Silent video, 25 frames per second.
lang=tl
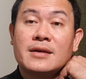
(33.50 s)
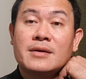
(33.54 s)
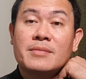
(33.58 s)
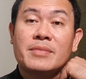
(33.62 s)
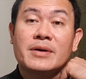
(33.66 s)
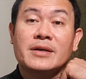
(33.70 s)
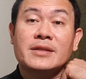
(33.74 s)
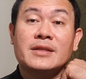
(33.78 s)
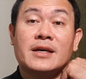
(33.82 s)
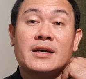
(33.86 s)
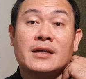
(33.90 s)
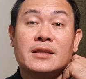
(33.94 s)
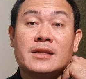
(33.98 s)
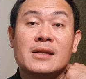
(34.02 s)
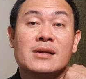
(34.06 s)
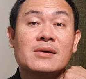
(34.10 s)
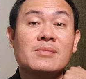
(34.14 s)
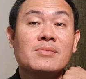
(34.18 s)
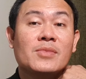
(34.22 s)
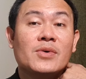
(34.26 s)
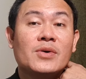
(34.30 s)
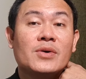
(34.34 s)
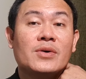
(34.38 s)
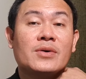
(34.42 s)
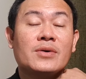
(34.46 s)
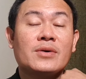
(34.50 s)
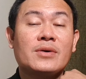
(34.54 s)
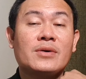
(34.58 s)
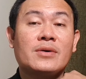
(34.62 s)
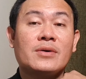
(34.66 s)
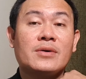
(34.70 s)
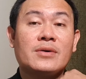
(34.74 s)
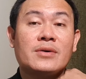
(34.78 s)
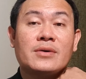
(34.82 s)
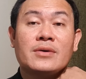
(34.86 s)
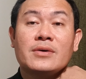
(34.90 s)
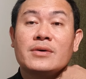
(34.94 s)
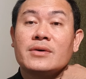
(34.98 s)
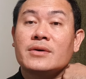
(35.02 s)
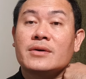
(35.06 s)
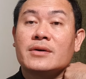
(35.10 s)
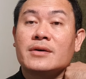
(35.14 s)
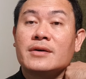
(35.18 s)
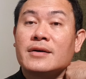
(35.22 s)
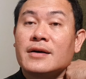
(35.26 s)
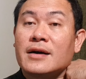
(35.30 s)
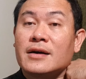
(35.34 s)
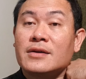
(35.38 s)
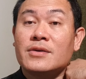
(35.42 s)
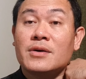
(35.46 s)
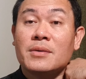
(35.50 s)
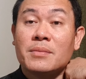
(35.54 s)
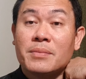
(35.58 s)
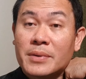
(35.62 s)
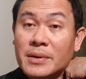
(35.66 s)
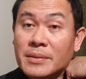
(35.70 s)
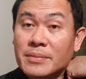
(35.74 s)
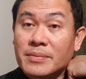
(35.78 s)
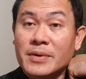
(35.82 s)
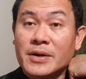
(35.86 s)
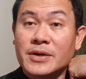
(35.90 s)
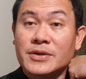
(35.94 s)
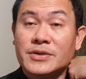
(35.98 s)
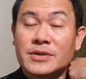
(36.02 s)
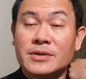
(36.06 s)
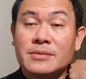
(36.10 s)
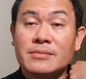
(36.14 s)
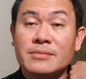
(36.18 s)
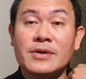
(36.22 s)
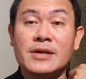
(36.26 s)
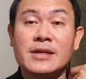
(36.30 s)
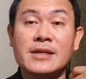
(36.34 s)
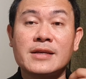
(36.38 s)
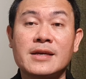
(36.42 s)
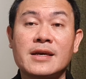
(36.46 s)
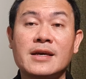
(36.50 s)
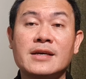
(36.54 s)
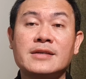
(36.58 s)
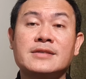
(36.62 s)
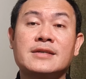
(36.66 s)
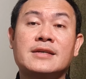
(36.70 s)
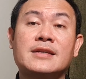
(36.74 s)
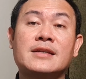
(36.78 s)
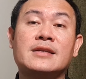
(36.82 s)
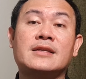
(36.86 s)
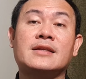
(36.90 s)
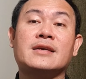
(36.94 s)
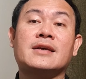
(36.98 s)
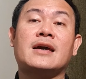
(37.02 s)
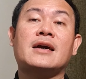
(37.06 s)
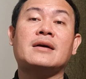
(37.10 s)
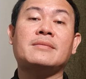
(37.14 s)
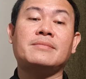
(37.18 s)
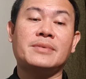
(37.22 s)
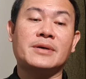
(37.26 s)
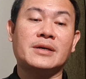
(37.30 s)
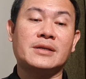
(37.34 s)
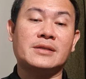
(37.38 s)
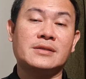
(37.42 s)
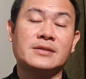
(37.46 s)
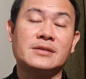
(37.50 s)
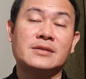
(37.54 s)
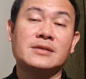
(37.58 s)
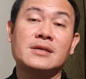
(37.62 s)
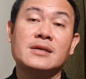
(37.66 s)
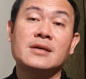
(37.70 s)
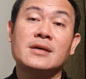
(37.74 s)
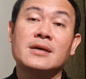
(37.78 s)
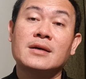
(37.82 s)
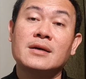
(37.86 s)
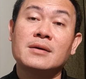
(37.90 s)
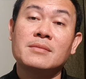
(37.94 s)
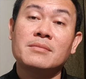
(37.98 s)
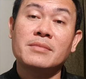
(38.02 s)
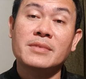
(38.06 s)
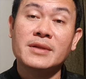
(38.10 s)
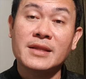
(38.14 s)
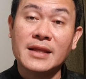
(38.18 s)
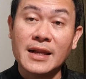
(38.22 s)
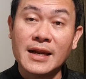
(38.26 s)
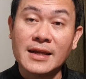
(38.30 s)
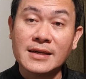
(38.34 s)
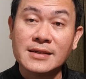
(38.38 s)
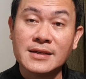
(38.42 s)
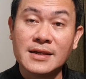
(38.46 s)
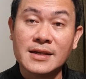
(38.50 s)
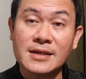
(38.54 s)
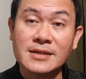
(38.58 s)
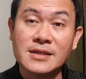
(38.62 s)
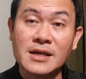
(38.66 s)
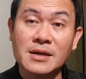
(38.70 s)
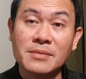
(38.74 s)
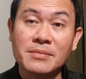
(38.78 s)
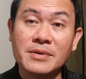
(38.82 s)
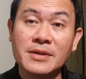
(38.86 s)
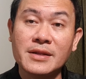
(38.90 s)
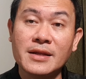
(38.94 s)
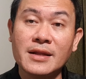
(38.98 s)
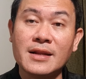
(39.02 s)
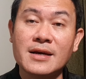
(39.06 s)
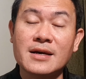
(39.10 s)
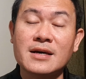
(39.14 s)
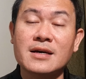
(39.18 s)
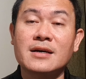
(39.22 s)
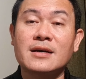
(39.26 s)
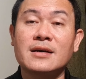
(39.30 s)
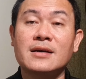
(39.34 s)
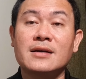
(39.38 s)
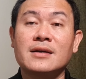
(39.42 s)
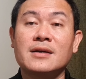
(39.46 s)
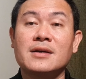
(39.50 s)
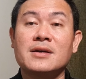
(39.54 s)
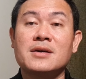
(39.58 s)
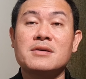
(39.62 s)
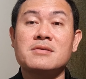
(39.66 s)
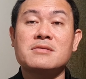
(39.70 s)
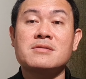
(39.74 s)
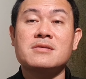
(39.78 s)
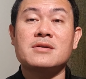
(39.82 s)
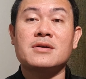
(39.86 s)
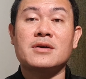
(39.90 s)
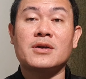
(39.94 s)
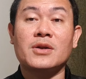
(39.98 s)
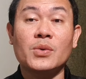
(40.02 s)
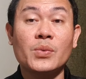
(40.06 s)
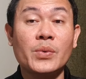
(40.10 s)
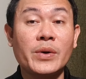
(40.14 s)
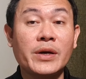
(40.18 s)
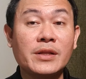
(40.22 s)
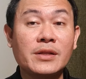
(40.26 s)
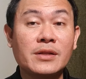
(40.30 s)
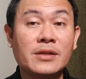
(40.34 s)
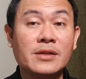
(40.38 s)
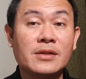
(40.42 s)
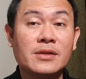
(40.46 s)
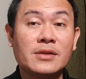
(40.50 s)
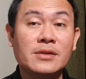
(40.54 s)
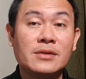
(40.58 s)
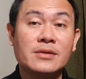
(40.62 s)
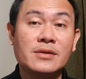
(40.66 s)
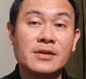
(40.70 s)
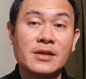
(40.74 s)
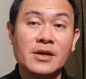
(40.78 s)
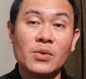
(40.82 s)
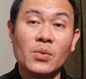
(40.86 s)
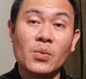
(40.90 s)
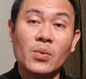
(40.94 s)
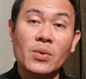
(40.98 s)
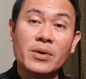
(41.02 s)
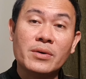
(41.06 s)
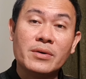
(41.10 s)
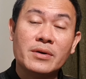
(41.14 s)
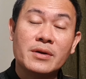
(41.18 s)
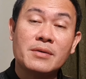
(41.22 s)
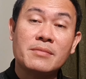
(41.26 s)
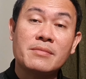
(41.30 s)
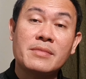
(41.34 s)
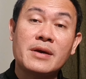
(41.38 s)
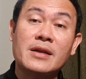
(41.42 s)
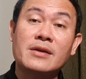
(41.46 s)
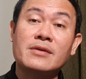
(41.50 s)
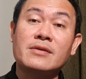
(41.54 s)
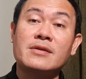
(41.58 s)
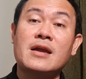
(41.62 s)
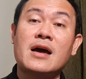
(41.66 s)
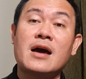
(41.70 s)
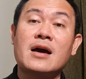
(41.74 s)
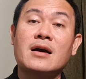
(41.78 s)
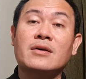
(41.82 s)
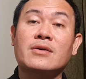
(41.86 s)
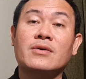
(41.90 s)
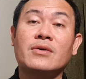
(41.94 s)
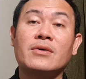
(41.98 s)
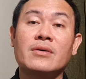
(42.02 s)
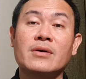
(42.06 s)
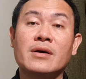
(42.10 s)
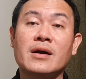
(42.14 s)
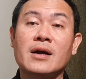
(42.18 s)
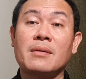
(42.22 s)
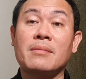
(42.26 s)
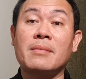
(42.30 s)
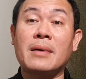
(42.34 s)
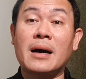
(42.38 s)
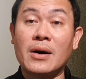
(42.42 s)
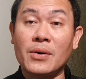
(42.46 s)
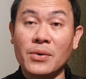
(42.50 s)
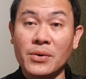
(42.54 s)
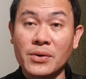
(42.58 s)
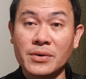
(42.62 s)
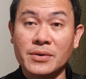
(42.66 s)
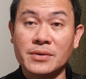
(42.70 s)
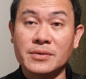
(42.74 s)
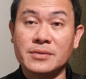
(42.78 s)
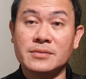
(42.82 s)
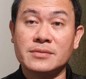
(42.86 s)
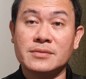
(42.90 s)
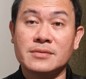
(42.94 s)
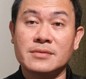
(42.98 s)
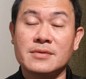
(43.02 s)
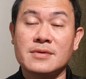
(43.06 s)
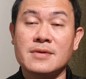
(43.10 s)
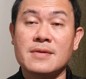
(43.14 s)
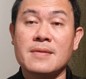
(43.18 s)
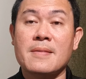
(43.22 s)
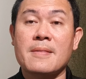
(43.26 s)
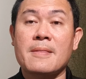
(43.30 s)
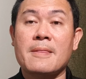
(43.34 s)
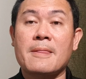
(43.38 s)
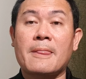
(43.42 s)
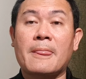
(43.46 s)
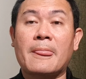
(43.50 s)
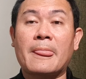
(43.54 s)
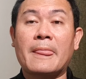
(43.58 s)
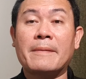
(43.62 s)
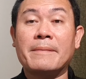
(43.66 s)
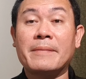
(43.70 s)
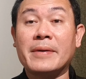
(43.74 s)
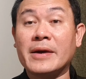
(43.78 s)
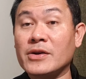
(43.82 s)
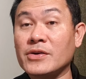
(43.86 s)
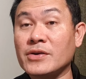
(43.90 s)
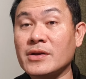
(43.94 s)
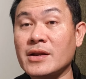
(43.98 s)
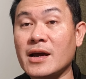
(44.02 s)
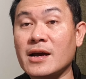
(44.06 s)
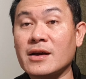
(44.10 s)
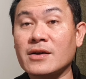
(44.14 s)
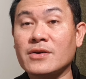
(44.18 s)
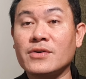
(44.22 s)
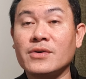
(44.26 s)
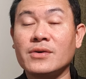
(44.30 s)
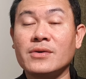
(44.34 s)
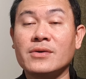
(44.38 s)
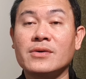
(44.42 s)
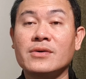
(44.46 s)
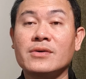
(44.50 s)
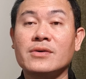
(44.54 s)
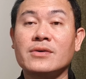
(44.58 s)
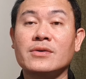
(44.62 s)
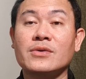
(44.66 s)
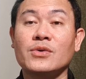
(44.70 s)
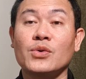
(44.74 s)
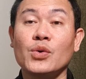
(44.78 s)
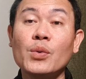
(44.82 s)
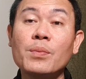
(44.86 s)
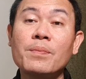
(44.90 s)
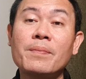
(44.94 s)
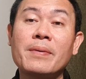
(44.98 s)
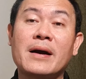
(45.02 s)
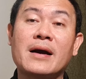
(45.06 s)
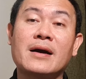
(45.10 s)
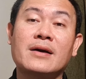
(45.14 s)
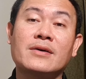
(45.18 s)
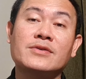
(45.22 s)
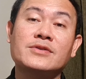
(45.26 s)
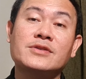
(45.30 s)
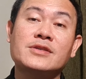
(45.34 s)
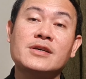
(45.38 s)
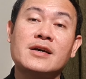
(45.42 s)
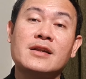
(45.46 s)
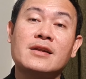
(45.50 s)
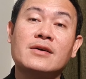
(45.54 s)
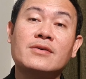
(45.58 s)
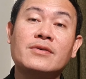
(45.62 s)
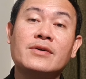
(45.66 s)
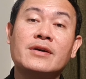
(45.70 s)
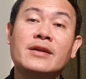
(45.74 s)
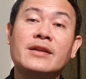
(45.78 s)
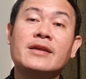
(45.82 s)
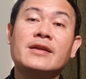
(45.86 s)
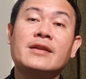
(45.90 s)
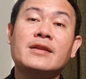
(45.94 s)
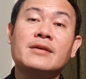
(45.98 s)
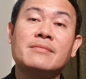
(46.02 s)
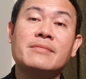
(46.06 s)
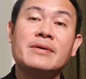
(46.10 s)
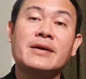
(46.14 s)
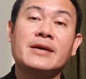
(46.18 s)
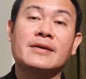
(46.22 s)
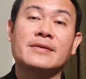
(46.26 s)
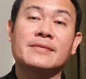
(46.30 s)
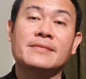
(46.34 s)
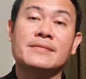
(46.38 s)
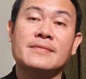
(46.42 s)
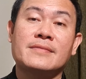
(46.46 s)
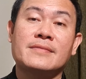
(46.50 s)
Pag tinatanong mo, oh, ano ang preparation mo in case anything happens? Madalas sinasabi nila, Erwin, do not worry, meron na akong kabaong. Meron na akong lupa kung saan ako ililibing.